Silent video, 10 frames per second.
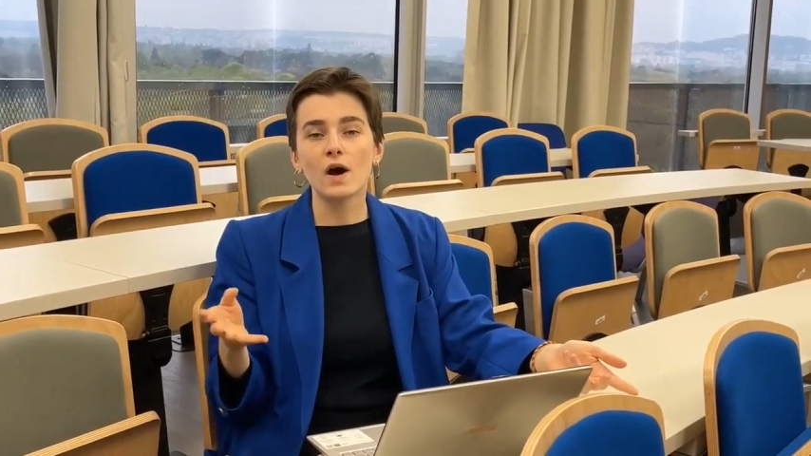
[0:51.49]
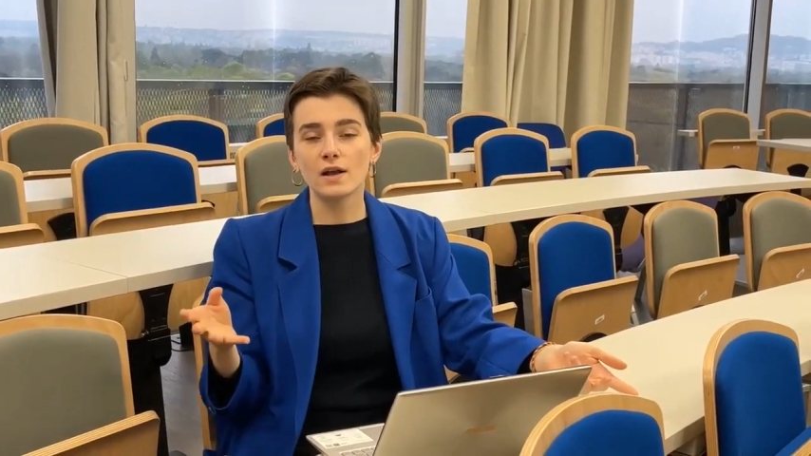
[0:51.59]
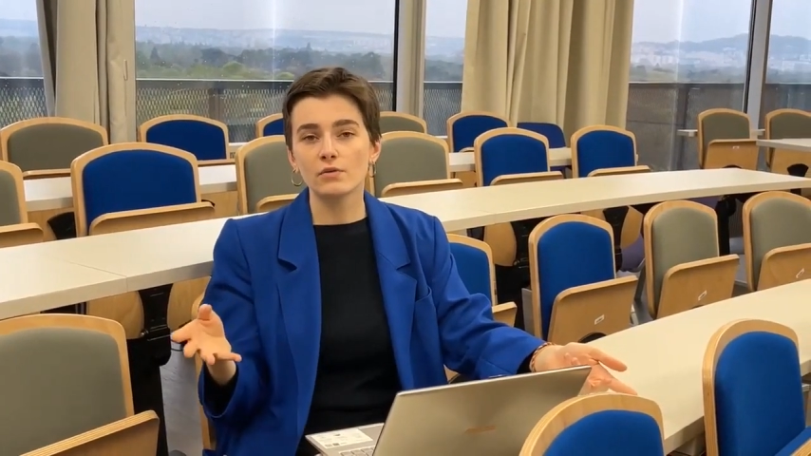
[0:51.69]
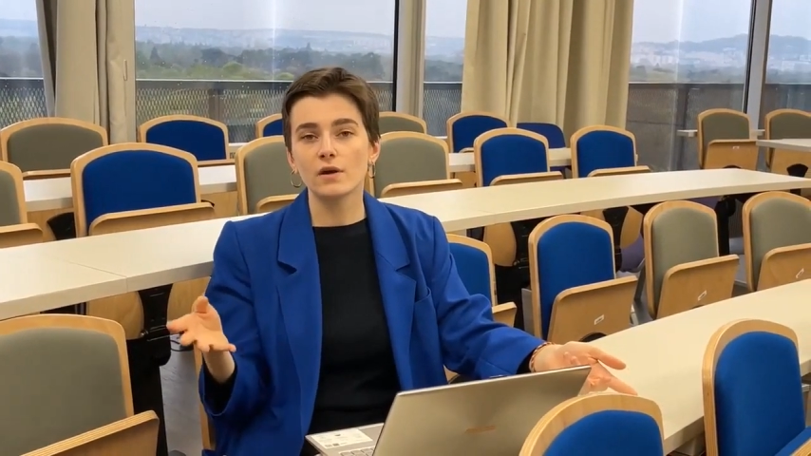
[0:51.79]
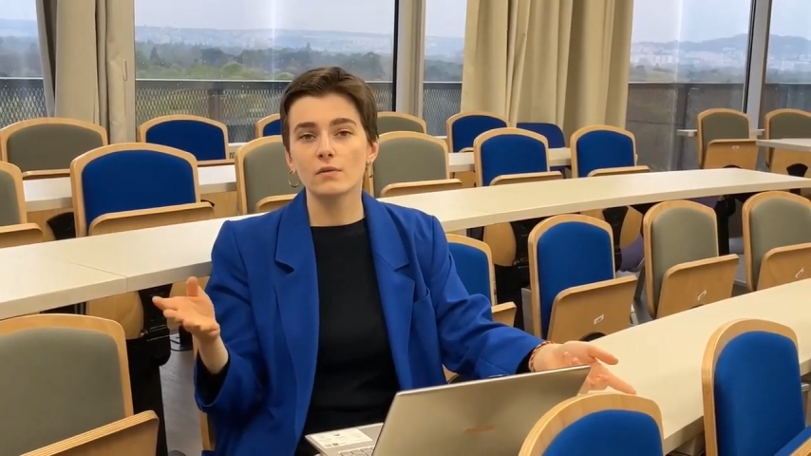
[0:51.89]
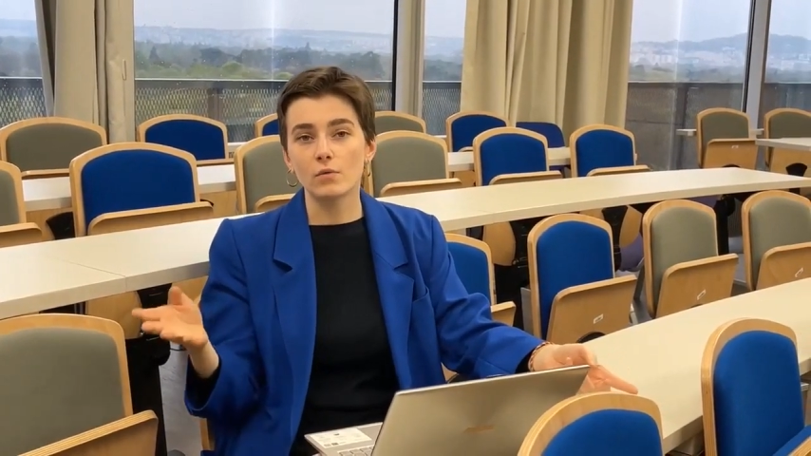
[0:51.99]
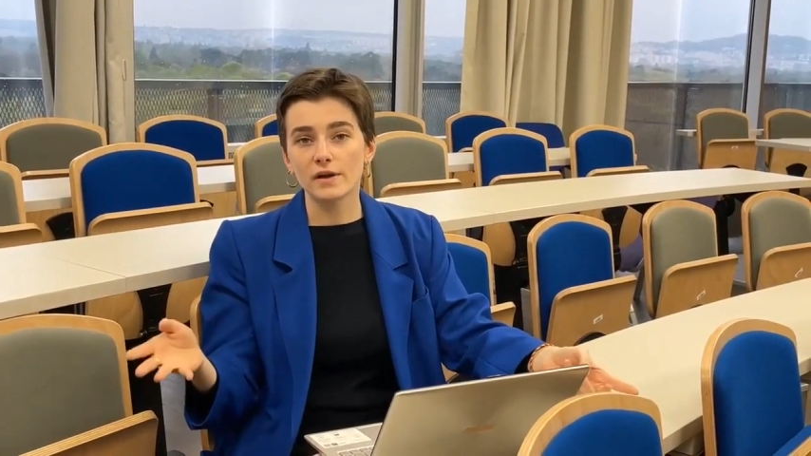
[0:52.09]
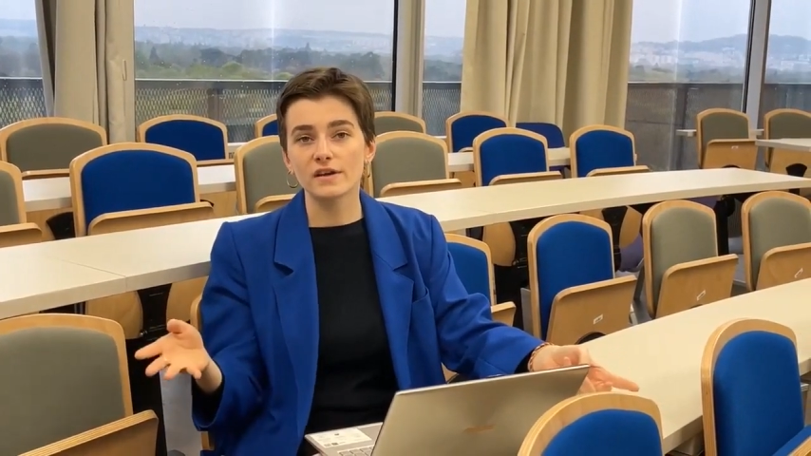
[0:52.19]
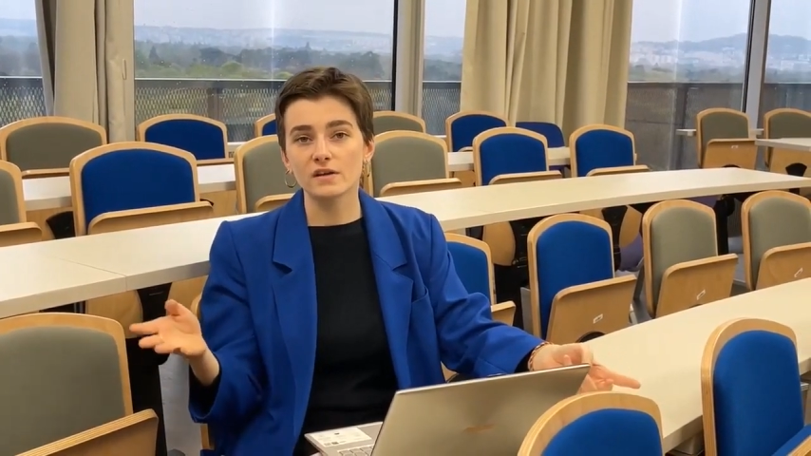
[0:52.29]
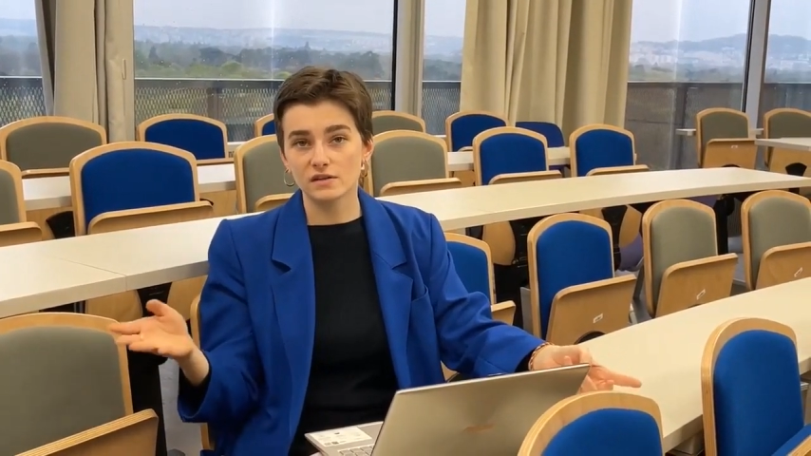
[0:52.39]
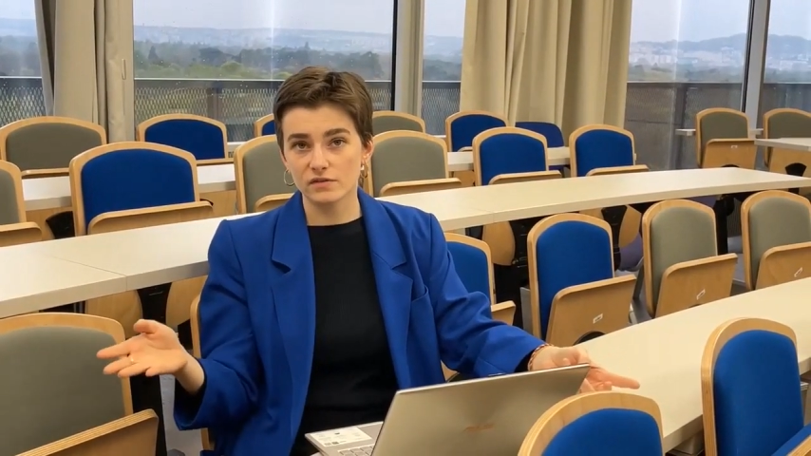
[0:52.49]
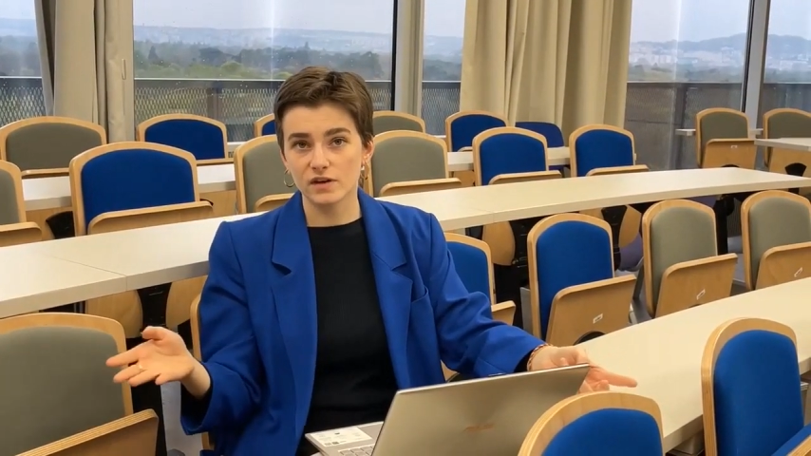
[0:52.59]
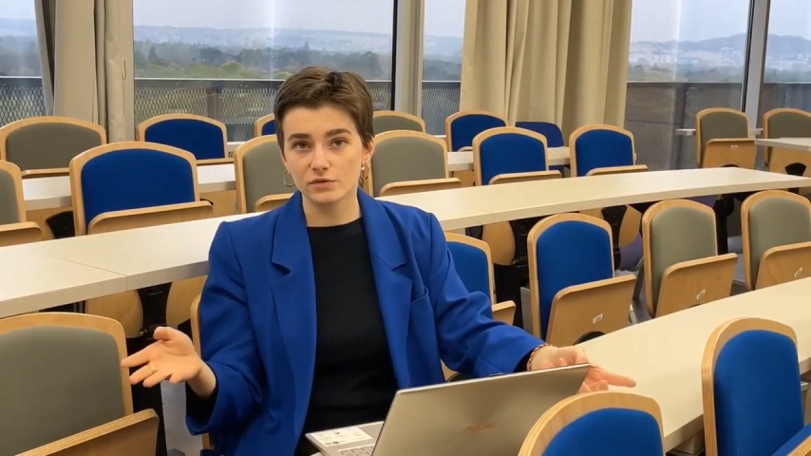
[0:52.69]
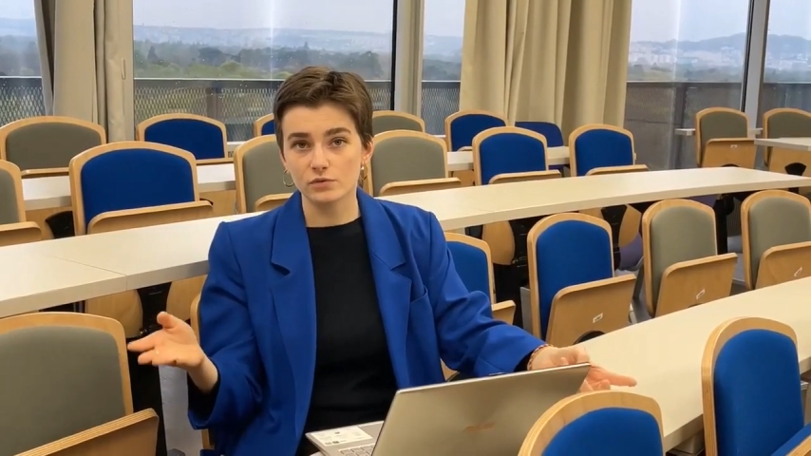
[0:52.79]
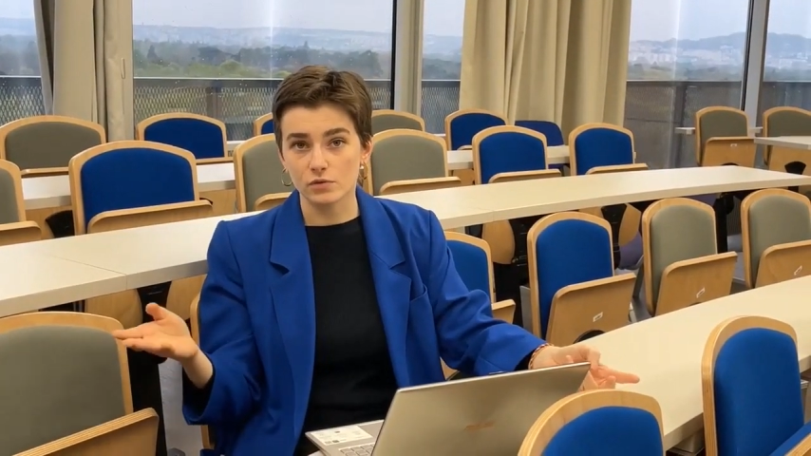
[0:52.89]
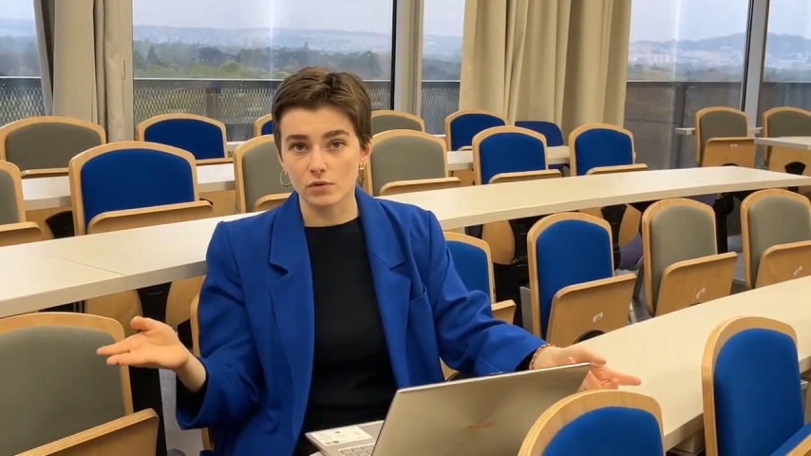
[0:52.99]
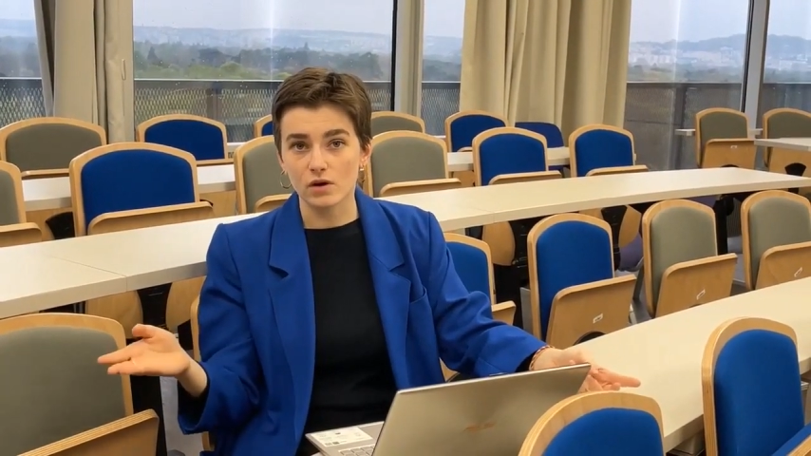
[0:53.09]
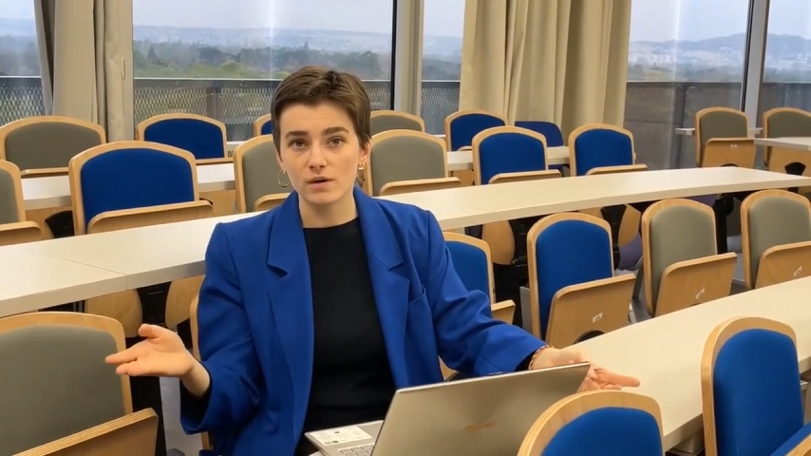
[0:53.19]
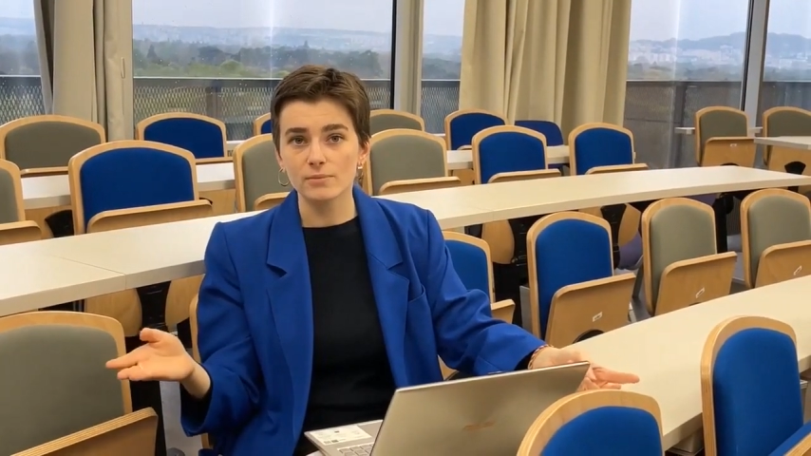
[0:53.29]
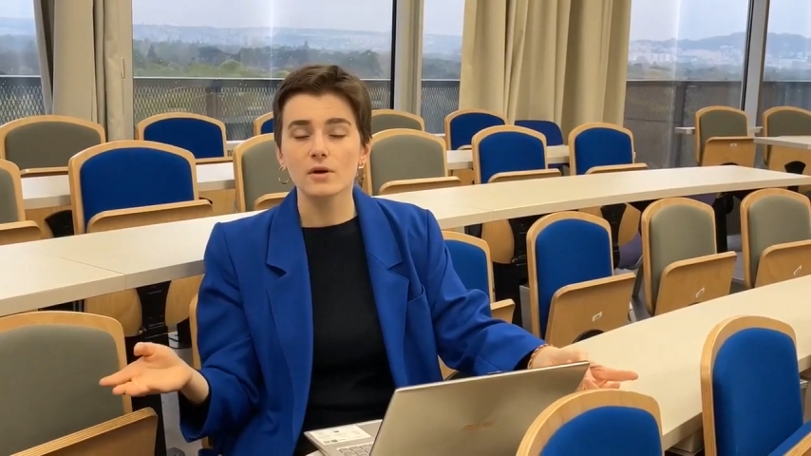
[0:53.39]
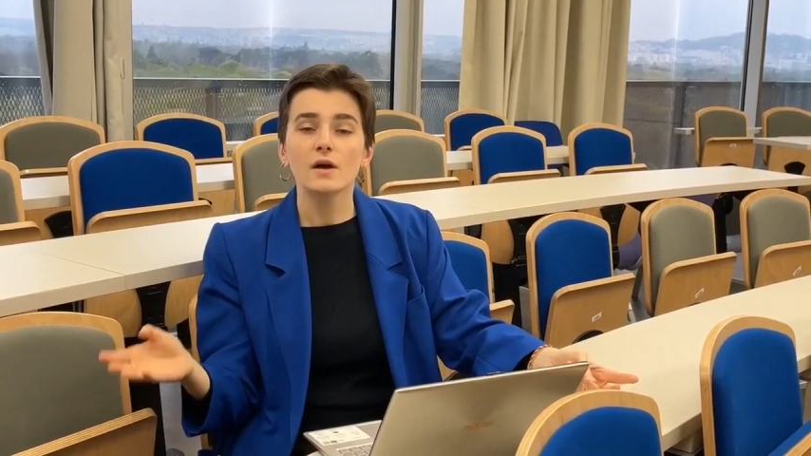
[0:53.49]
annuel moyen d'inflation en Europe